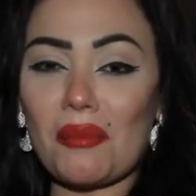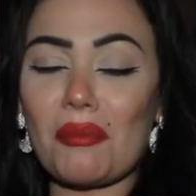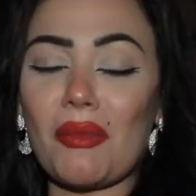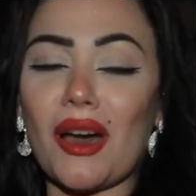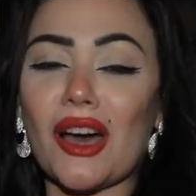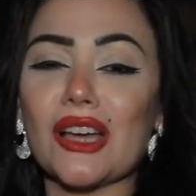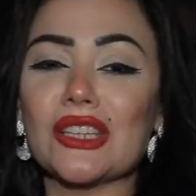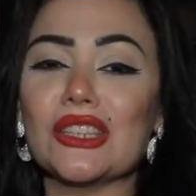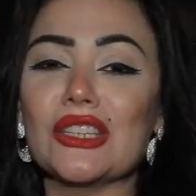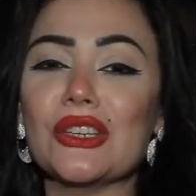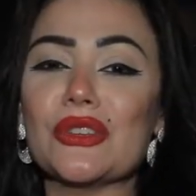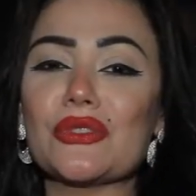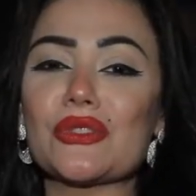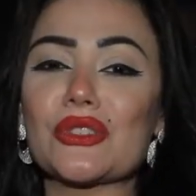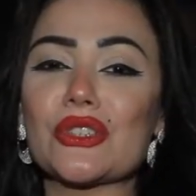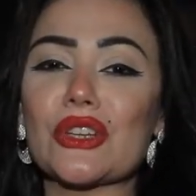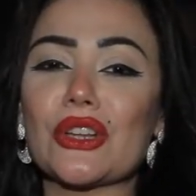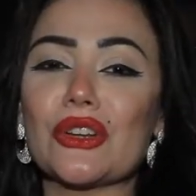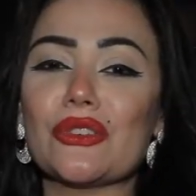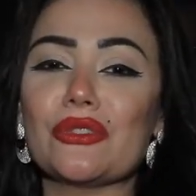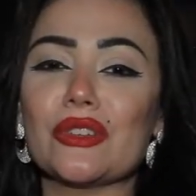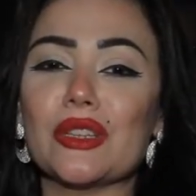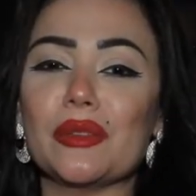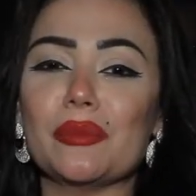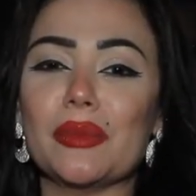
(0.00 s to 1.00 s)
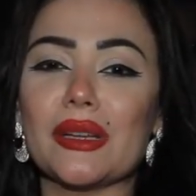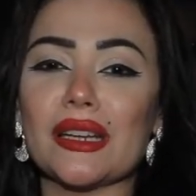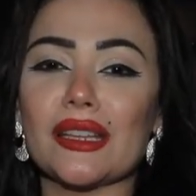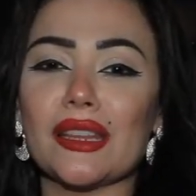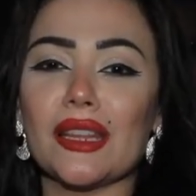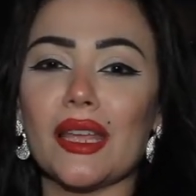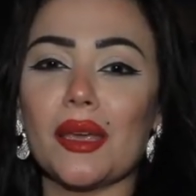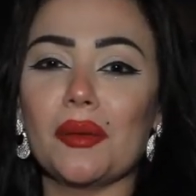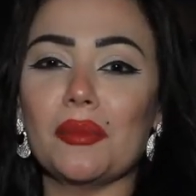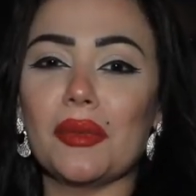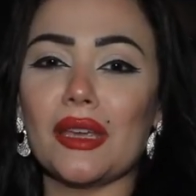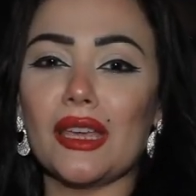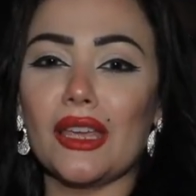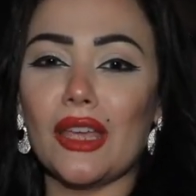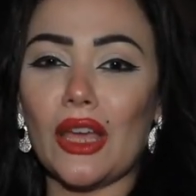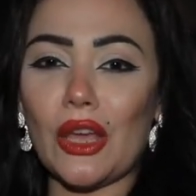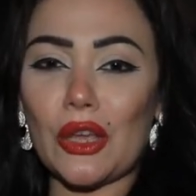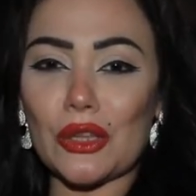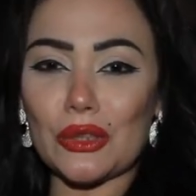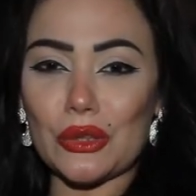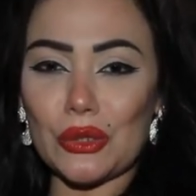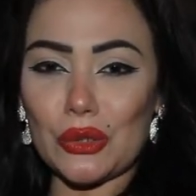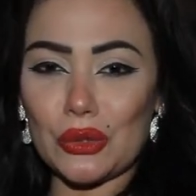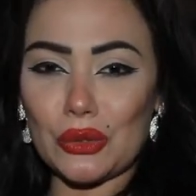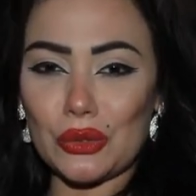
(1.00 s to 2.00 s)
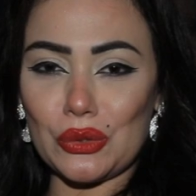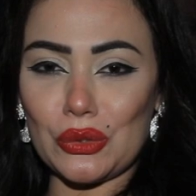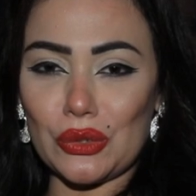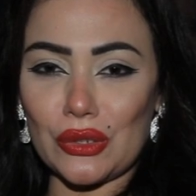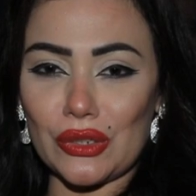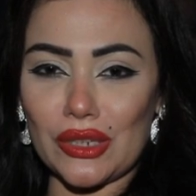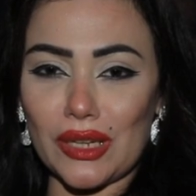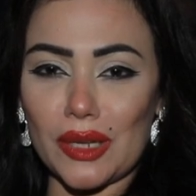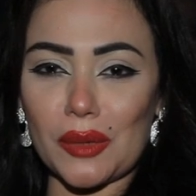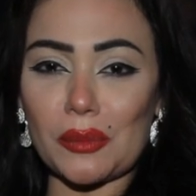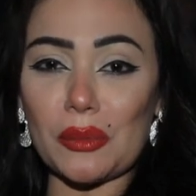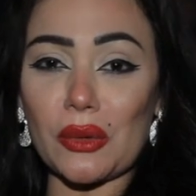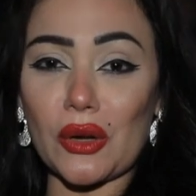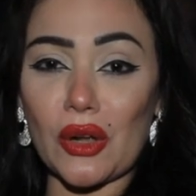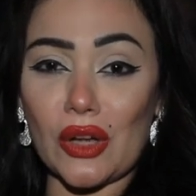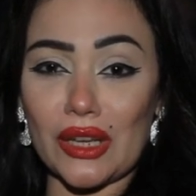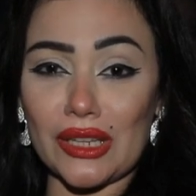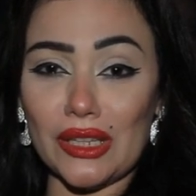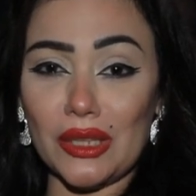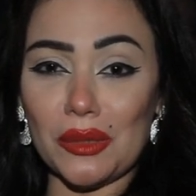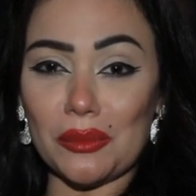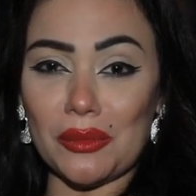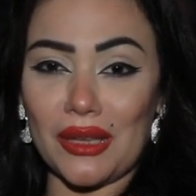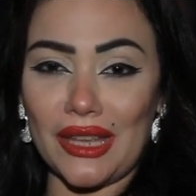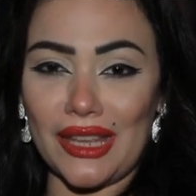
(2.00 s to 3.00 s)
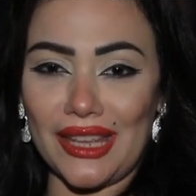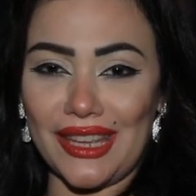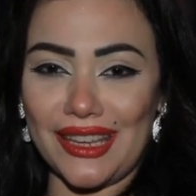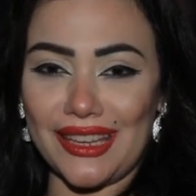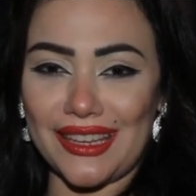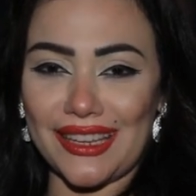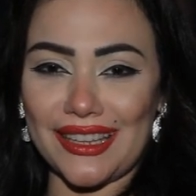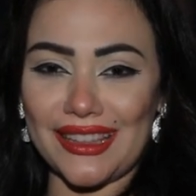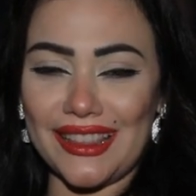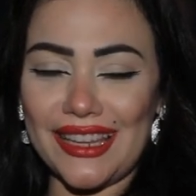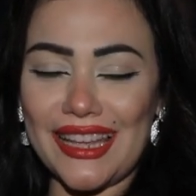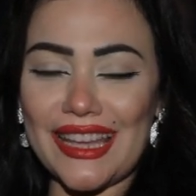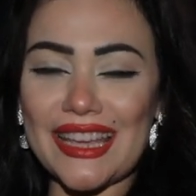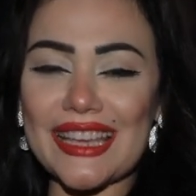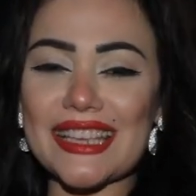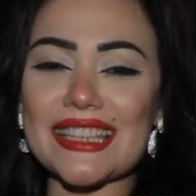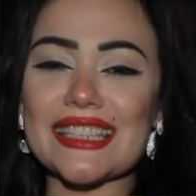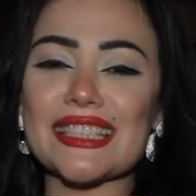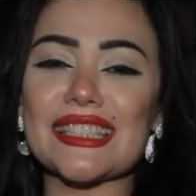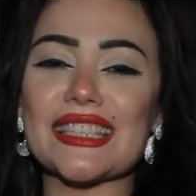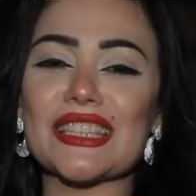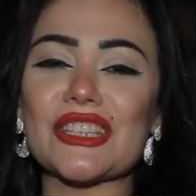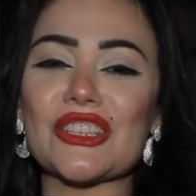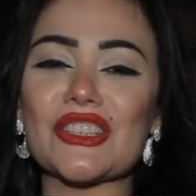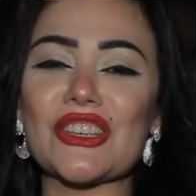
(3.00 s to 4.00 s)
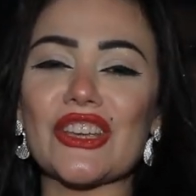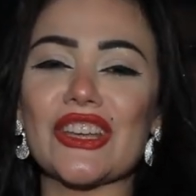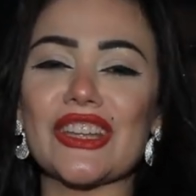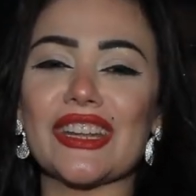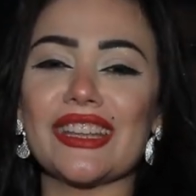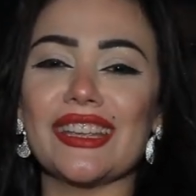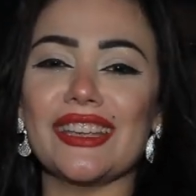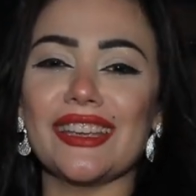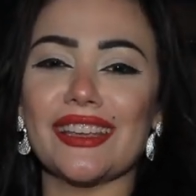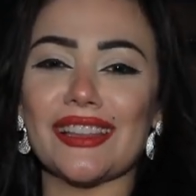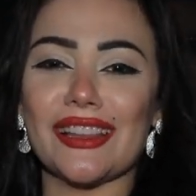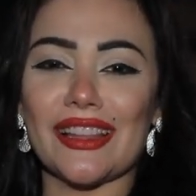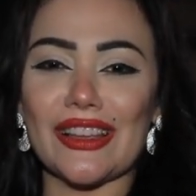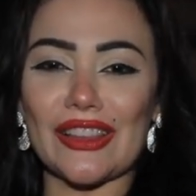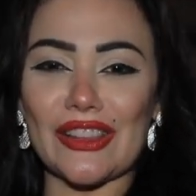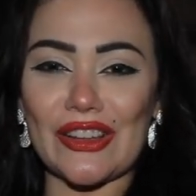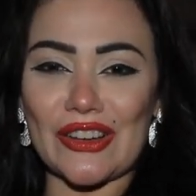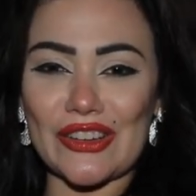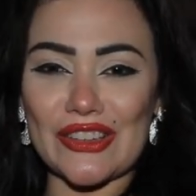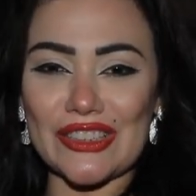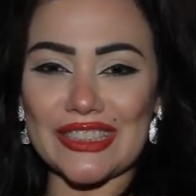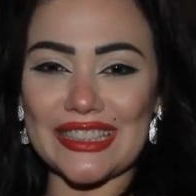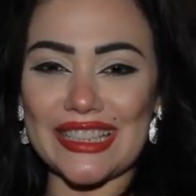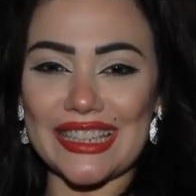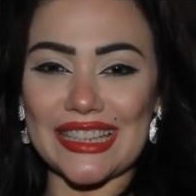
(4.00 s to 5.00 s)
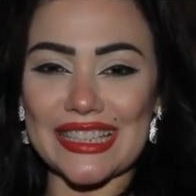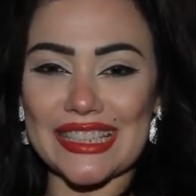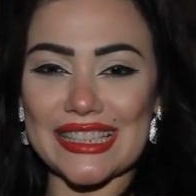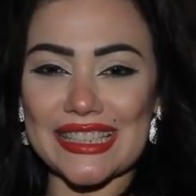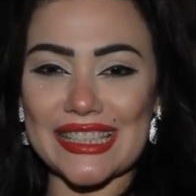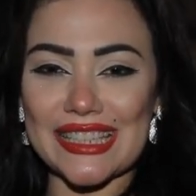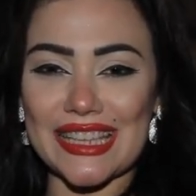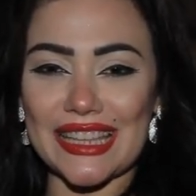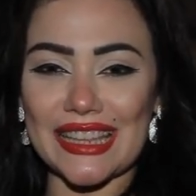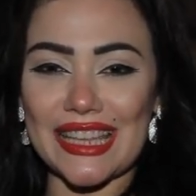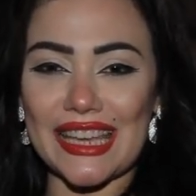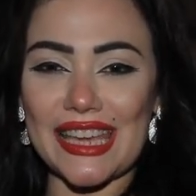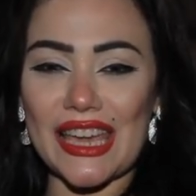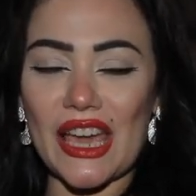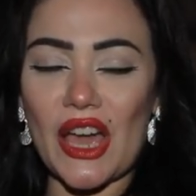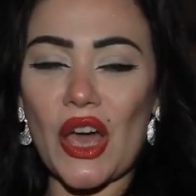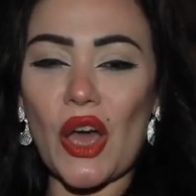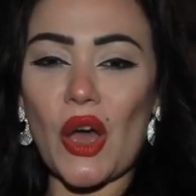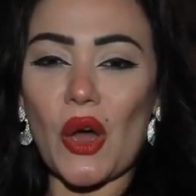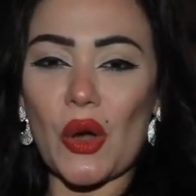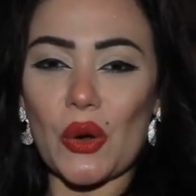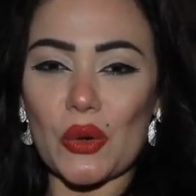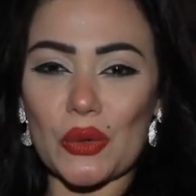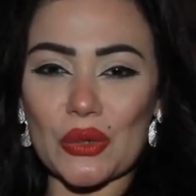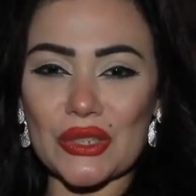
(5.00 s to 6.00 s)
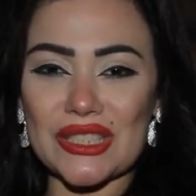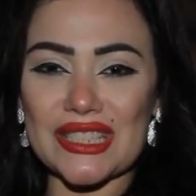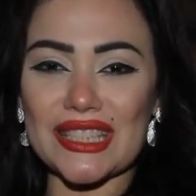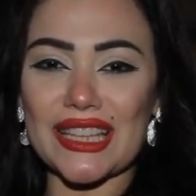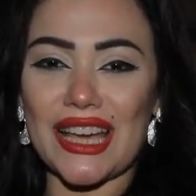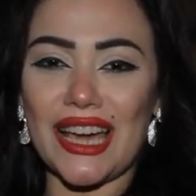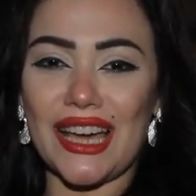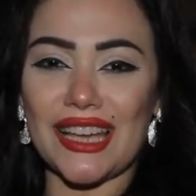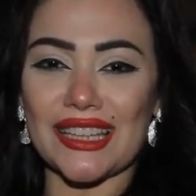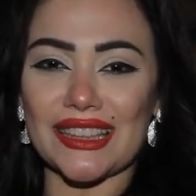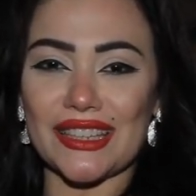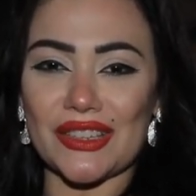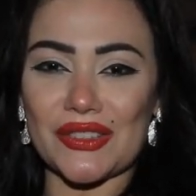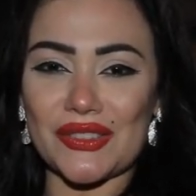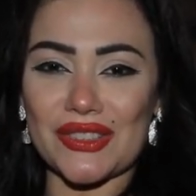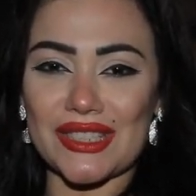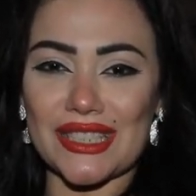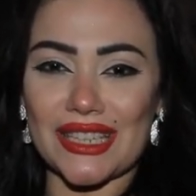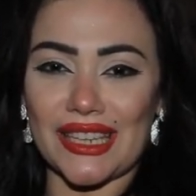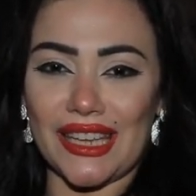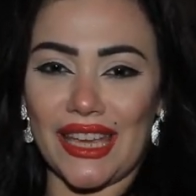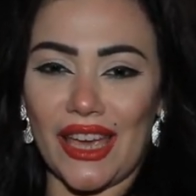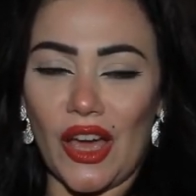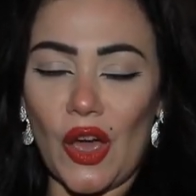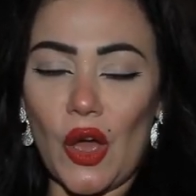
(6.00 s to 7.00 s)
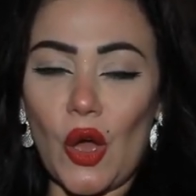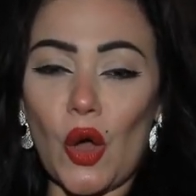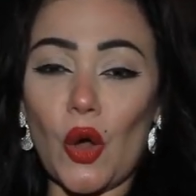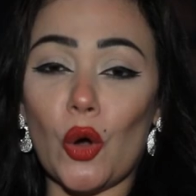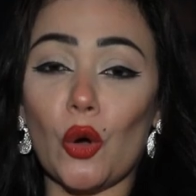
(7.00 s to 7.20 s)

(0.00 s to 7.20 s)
مع ضيف شرف البرنامج دكتور إبراهيم هيكل استشاري العلاقات الإنسانية والصحة النفسية